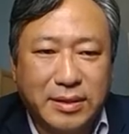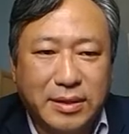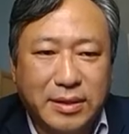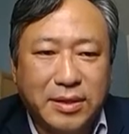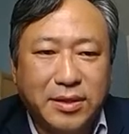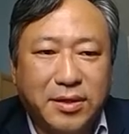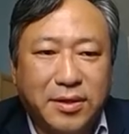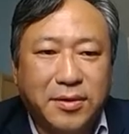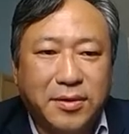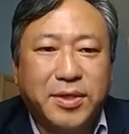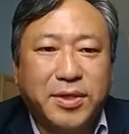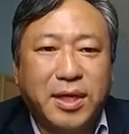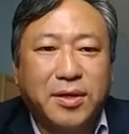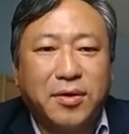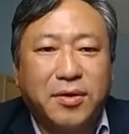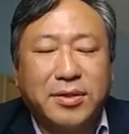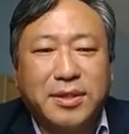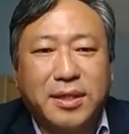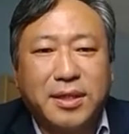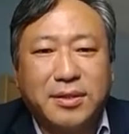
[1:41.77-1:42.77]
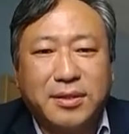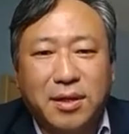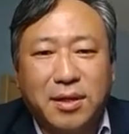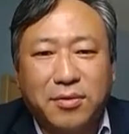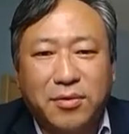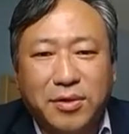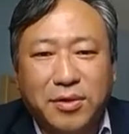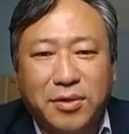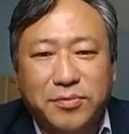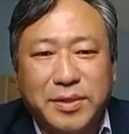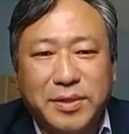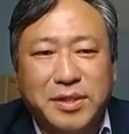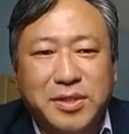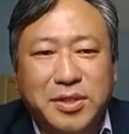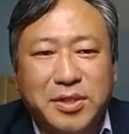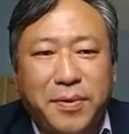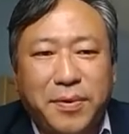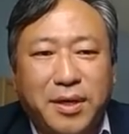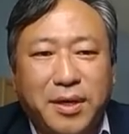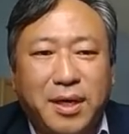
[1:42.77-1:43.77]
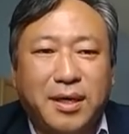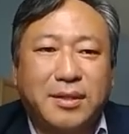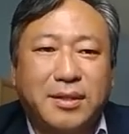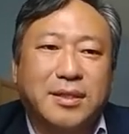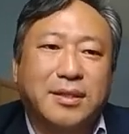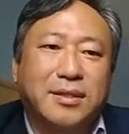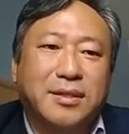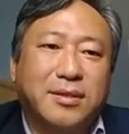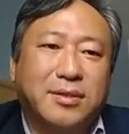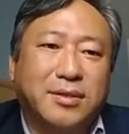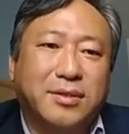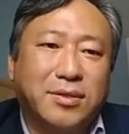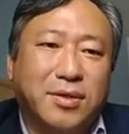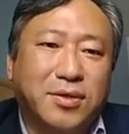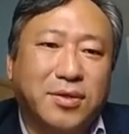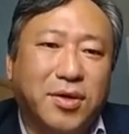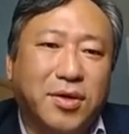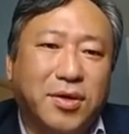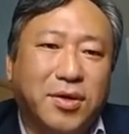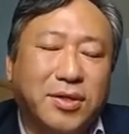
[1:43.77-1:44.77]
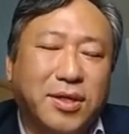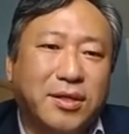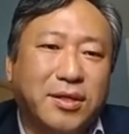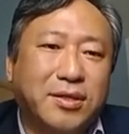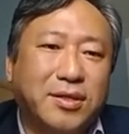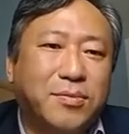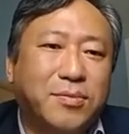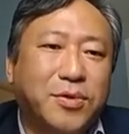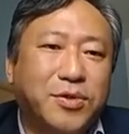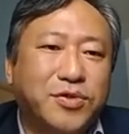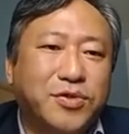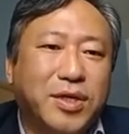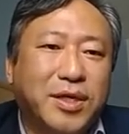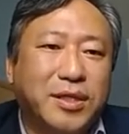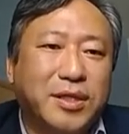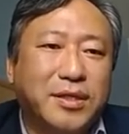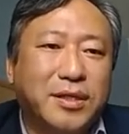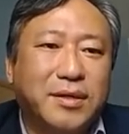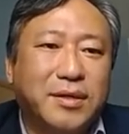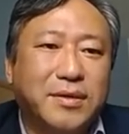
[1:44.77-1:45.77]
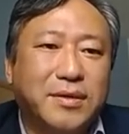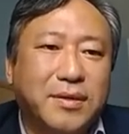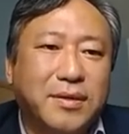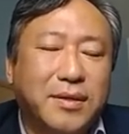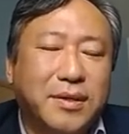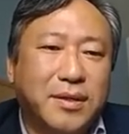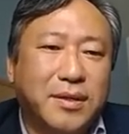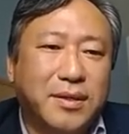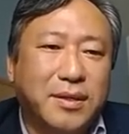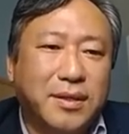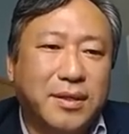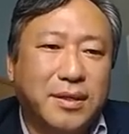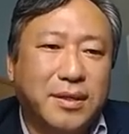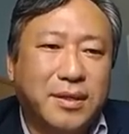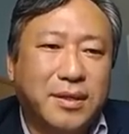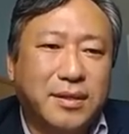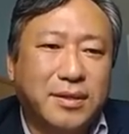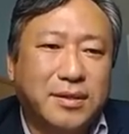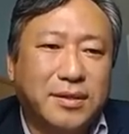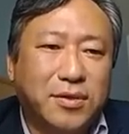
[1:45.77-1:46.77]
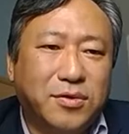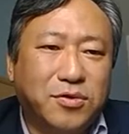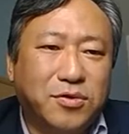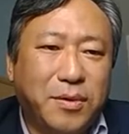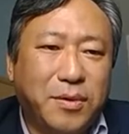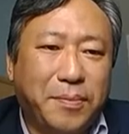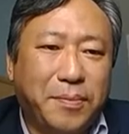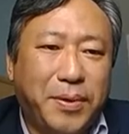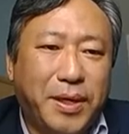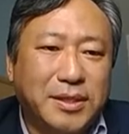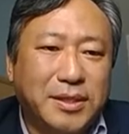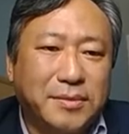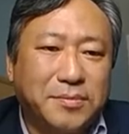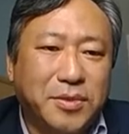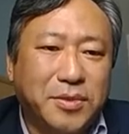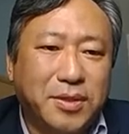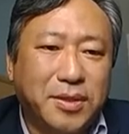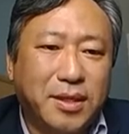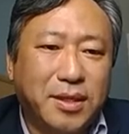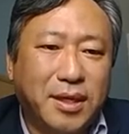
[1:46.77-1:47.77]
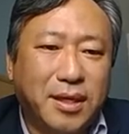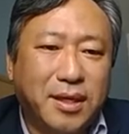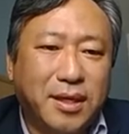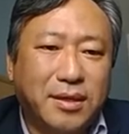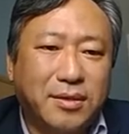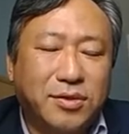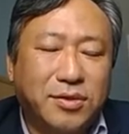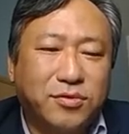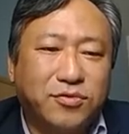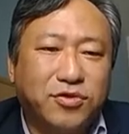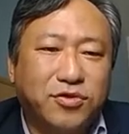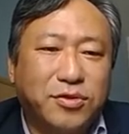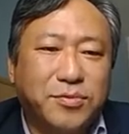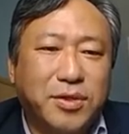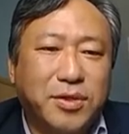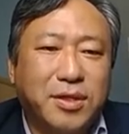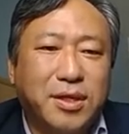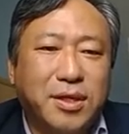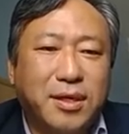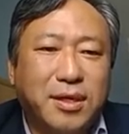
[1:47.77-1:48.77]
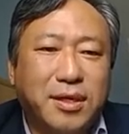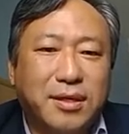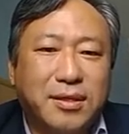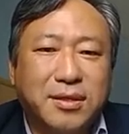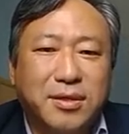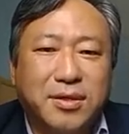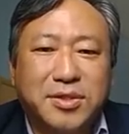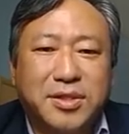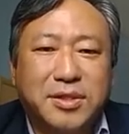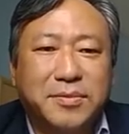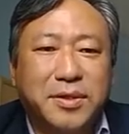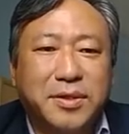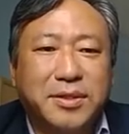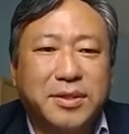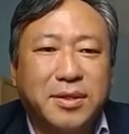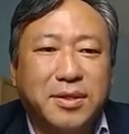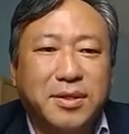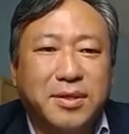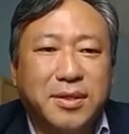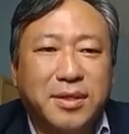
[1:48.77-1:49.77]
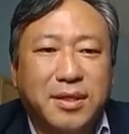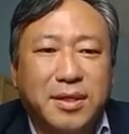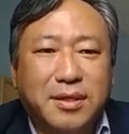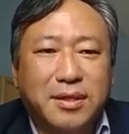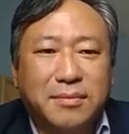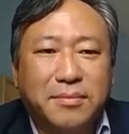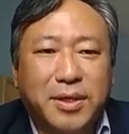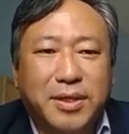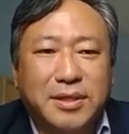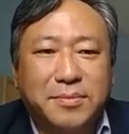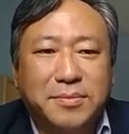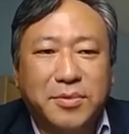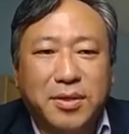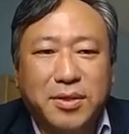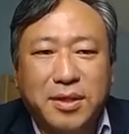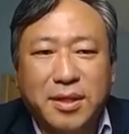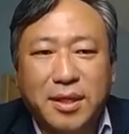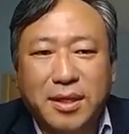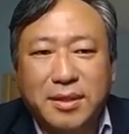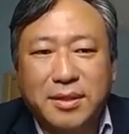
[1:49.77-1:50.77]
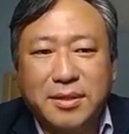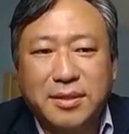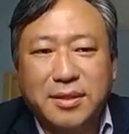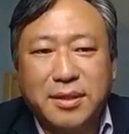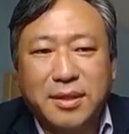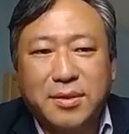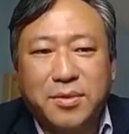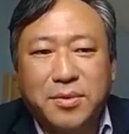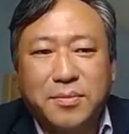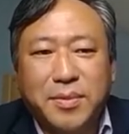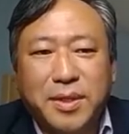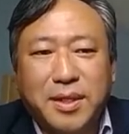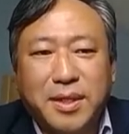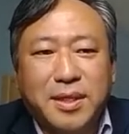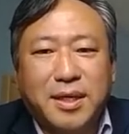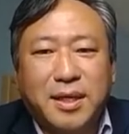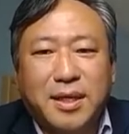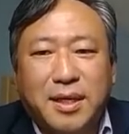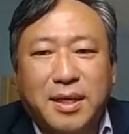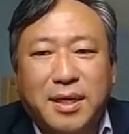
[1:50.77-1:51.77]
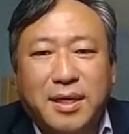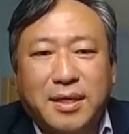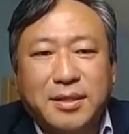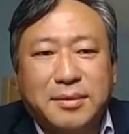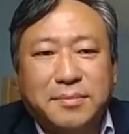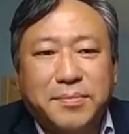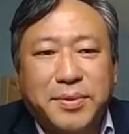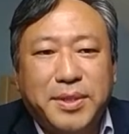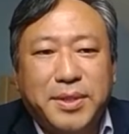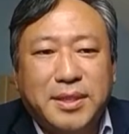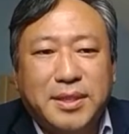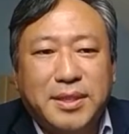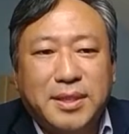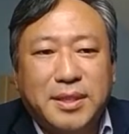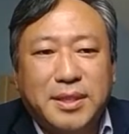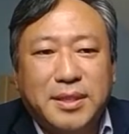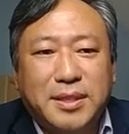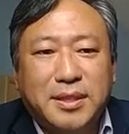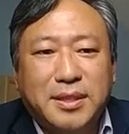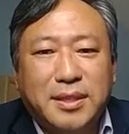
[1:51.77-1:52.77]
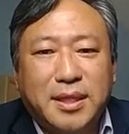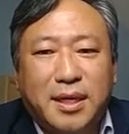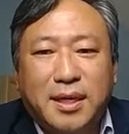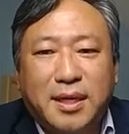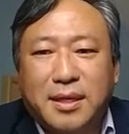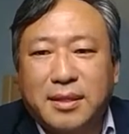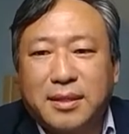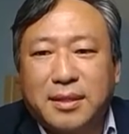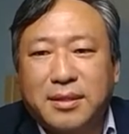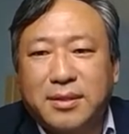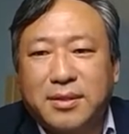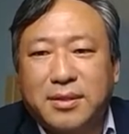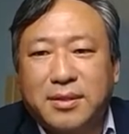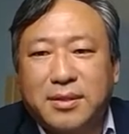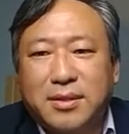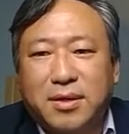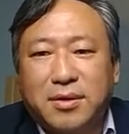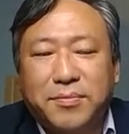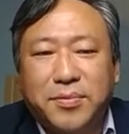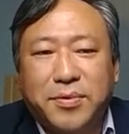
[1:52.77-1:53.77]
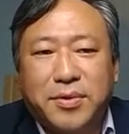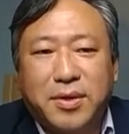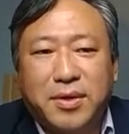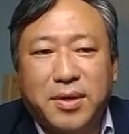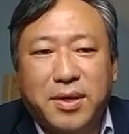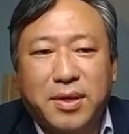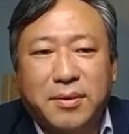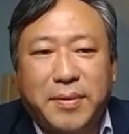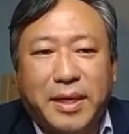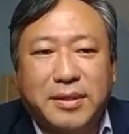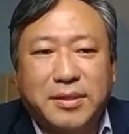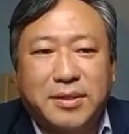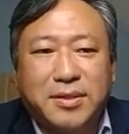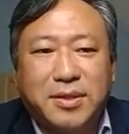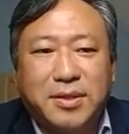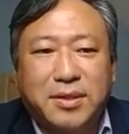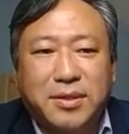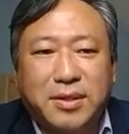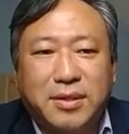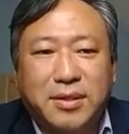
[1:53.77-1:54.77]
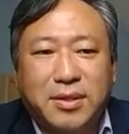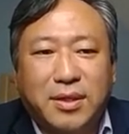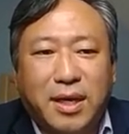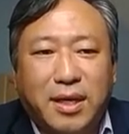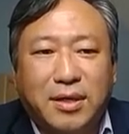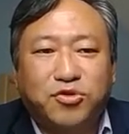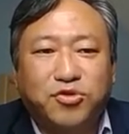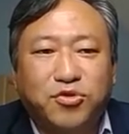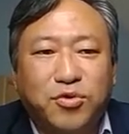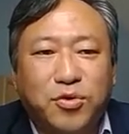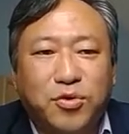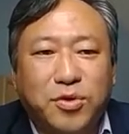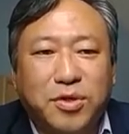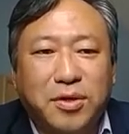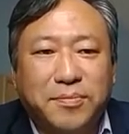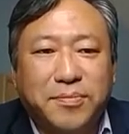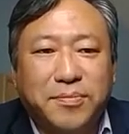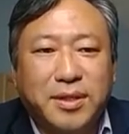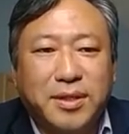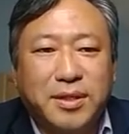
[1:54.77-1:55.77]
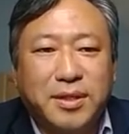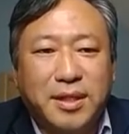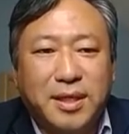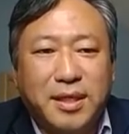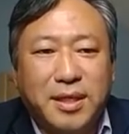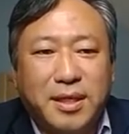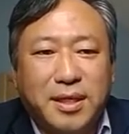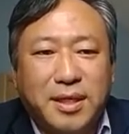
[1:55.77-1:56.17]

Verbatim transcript: 기업들의 역사들하고 아주 밀접하게 이제 연결이 되어 있는 걸 볼 수가 있는데요. 1980년대 이제 90년대를 거치면서 80년대에는 실리콘밸리가 이제 PC나 이런 그 컴퓨터의 발전의 주요 기업들,